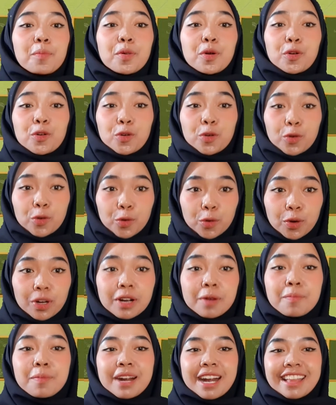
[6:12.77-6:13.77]
Mengukur
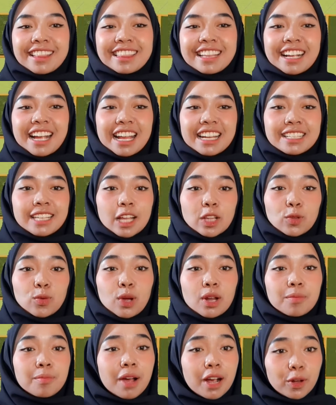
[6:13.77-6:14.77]
berat dengan
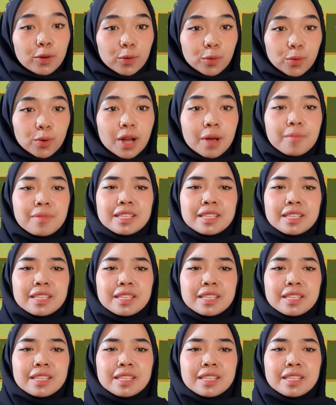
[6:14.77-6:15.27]
satuan baku